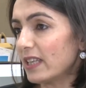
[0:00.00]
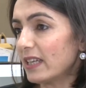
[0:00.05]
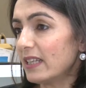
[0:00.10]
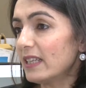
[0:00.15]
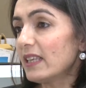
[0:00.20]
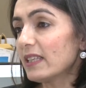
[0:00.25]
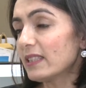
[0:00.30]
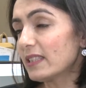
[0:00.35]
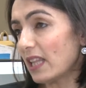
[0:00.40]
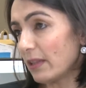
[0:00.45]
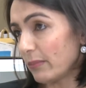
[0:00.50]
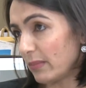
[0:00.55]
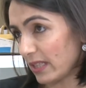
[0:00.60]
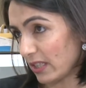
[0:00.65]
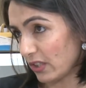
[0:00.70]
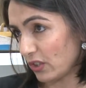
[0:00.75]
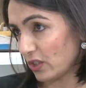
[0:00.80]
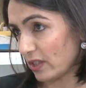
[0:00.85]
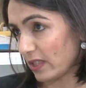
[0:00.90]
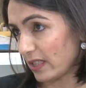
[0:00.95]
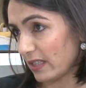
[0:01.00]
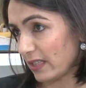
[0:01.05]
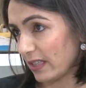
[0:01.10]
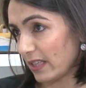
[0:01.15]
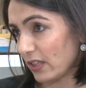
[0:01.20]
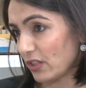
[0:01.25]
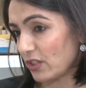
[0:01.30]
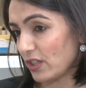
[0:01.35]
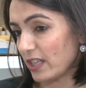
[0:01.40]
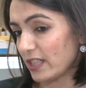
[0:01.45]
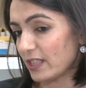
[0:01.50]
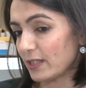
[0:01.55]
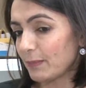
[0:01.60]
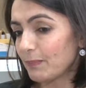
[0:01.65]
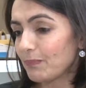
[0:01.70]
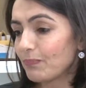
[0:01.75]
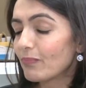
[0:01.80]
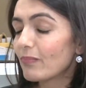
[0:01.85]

Yani yasal mirasçılarına geçer.